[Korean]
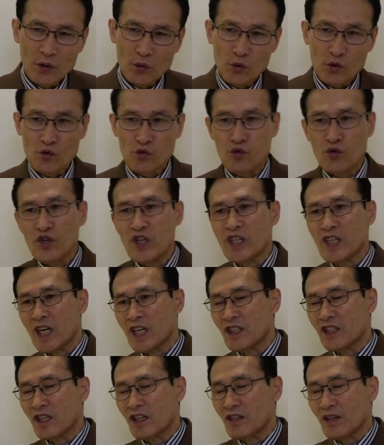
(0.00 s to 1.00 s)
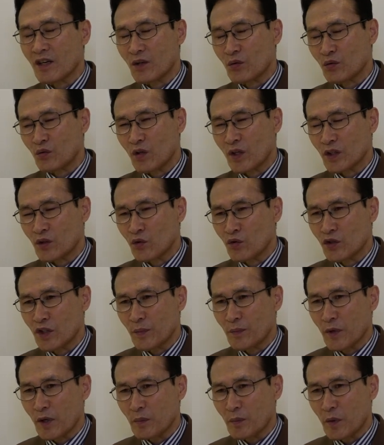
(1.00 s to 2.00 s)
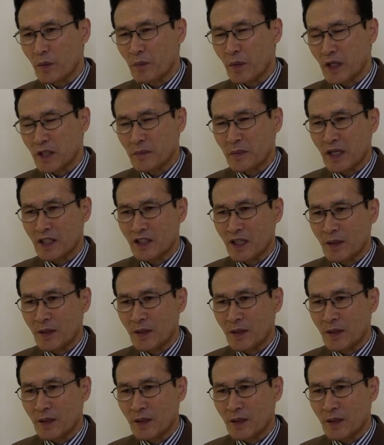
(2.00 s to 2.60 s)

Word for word: 우리 주의 상책 갖고 똑같아. 손자병법 마지막